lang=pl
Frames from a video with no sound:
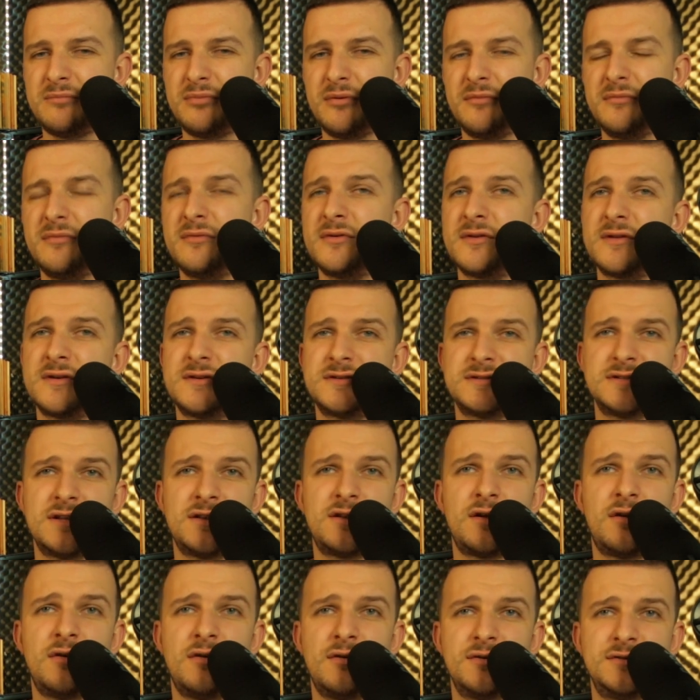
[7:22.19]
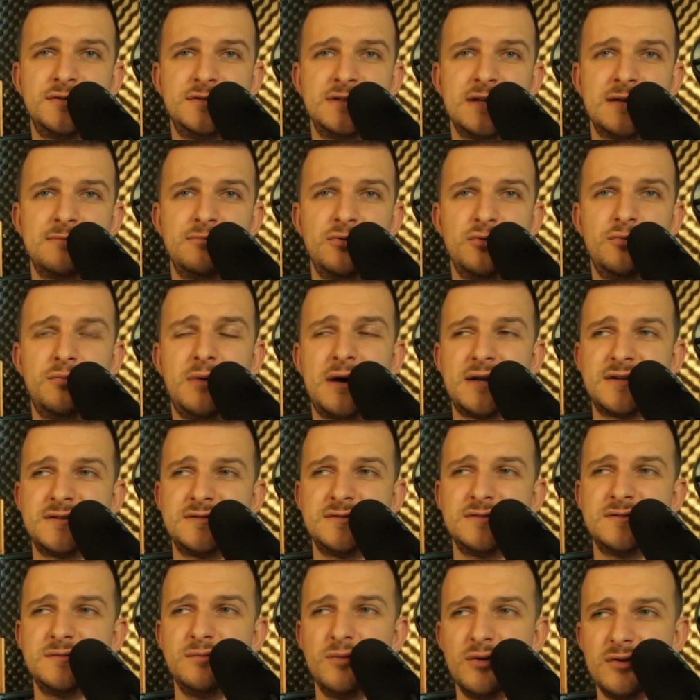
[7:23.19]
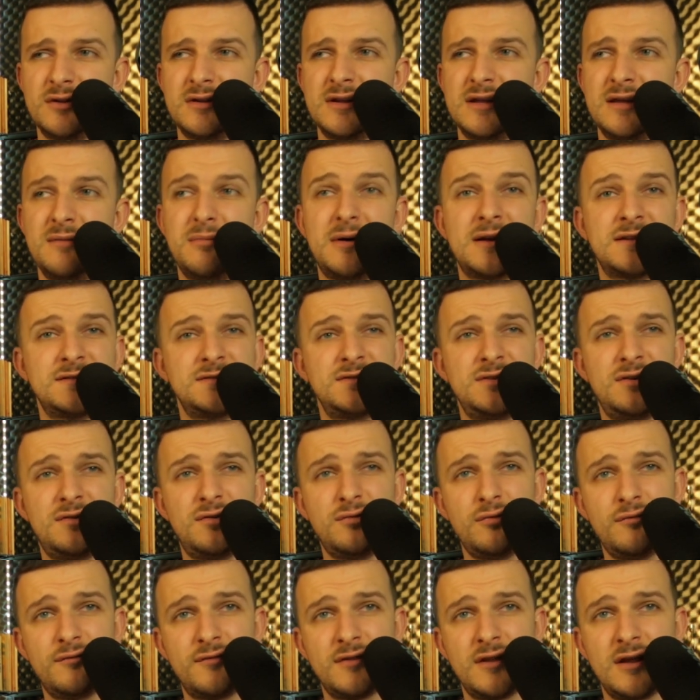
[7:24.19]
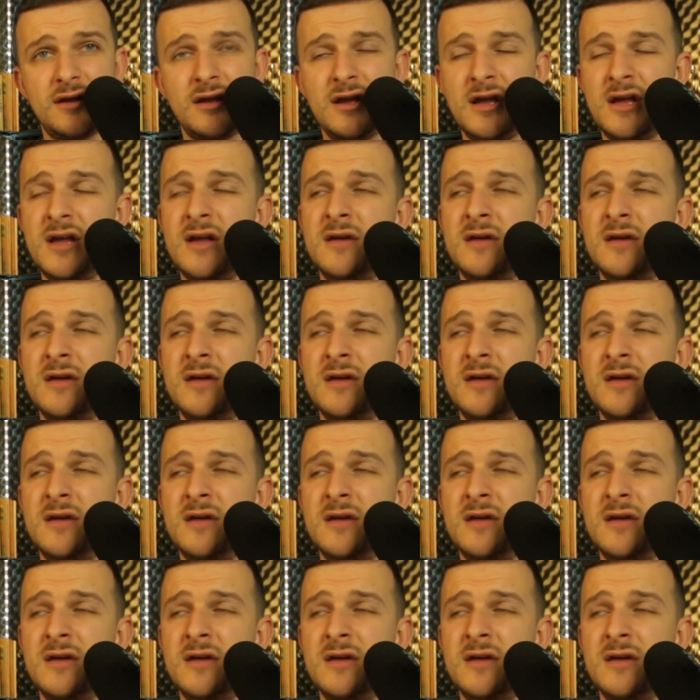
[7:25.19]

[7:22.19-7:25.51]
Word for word: pomimo tego, że to odcinek był bardzo smutny i bardzo nierówny,